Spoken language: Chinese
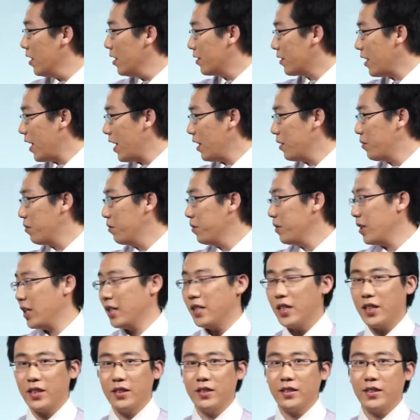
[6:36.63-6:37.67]
再出现
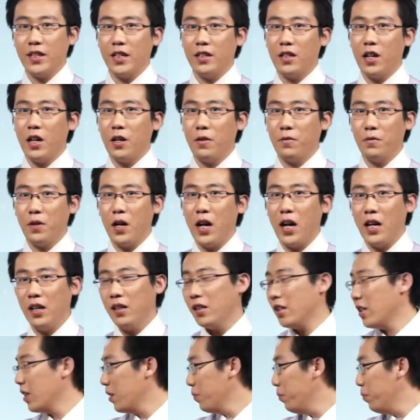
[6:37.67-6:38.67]
这个 that of 啊，